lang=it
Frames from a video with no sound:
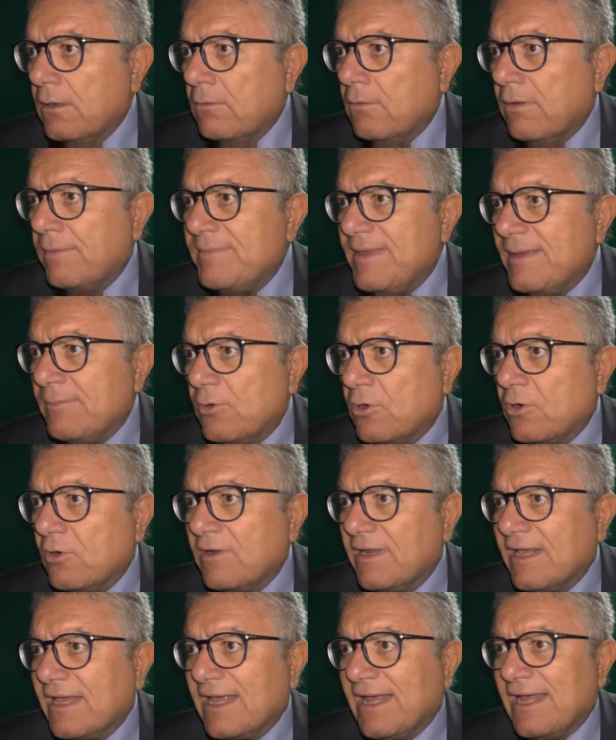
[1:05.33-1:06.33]
Lo abbiamo
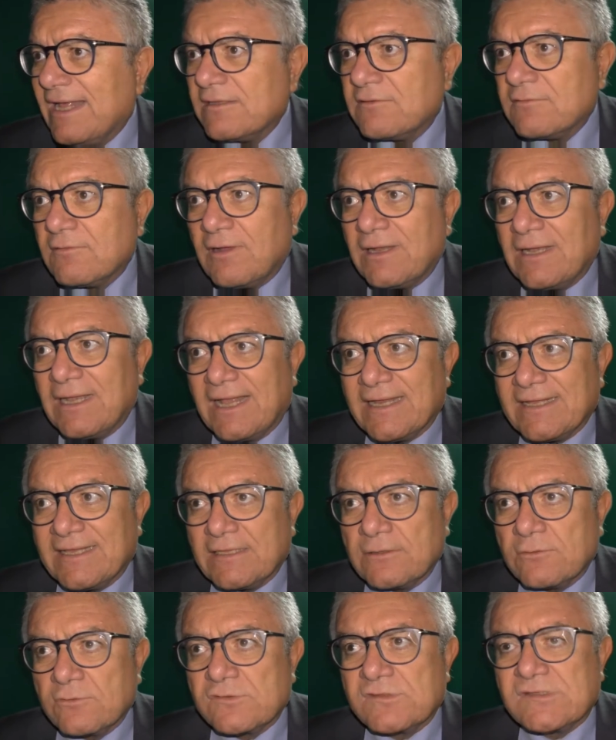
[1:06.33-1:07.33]
collegato
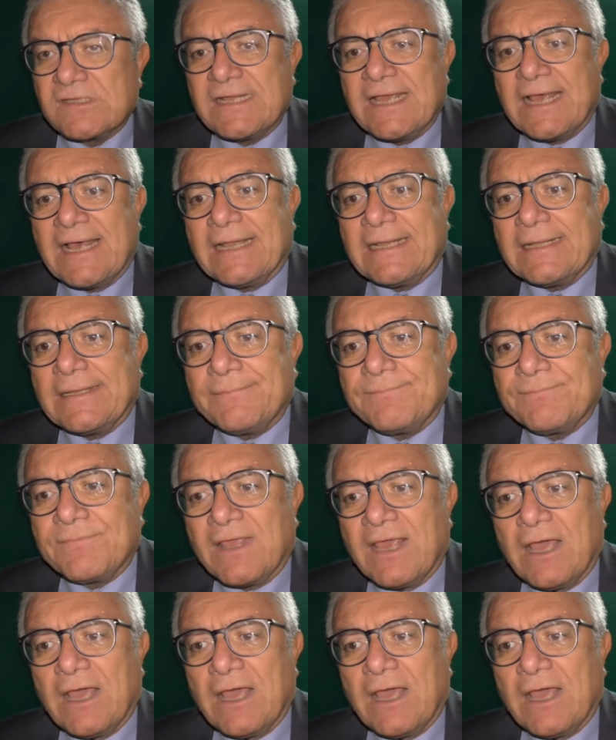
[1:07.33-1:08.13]
all'area industriale